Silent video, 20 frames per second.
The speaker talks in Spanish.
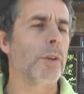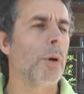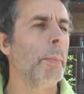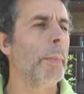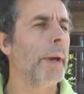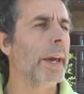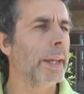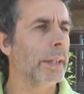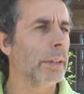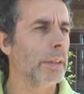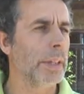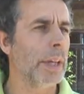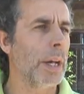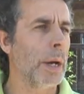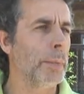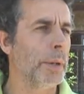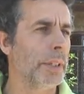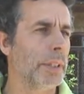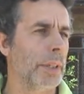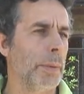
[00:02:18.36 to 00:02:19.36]
convenio,
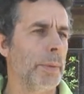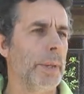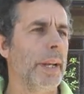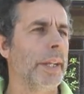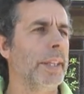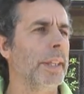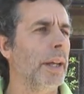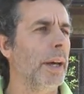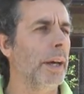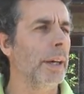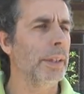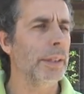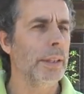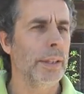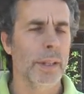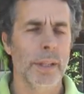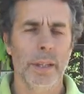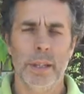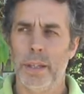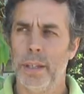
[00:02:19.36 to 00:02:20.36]
digamos, entre vialidad
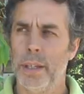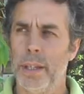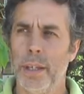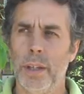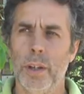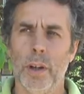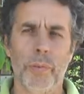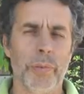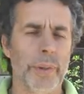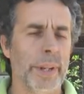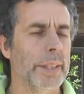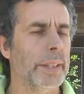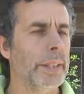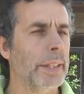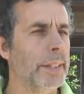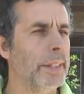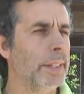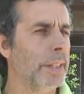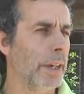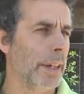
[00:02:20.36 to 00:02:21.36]
y los
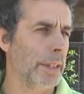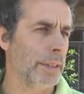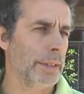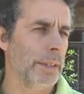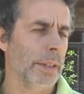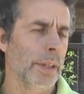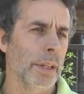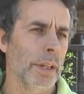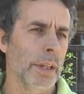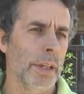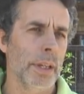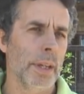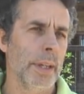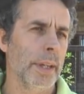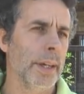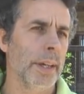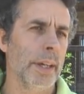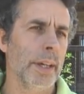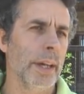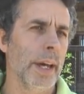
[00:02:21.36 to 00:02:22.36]
frentistas,
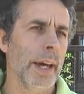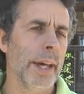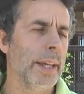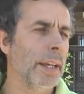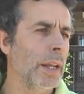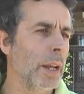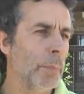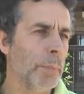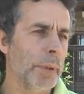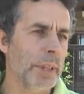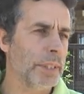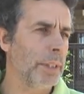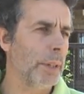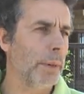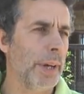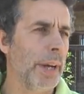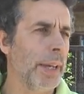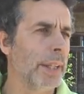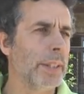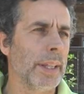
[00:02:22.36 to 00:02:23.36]
eh, ahí la empresa
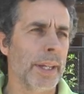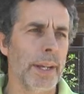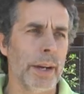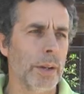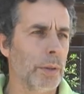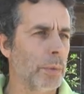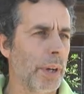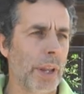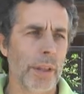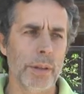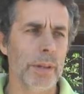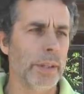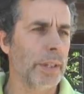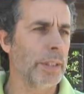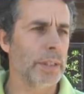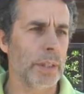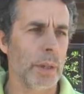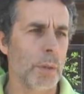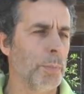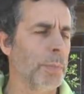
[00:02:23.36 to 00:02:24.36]
va a instalar obrador
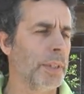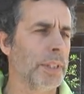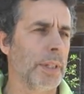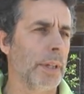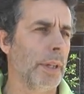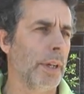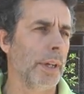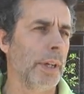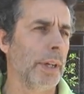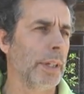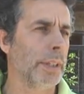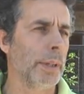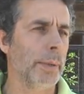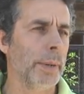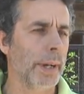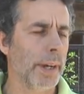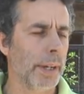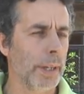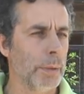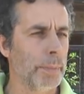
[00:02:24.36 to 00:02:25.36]
y ya empieza a
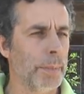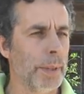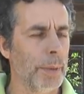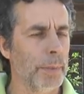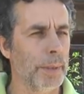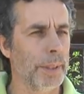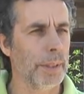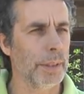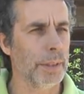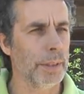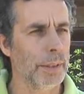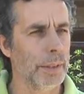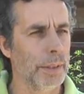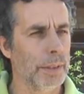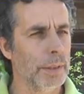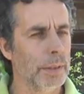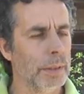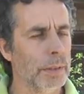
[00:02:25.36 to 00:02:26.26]
trabajar rápidamente. Eh, eh,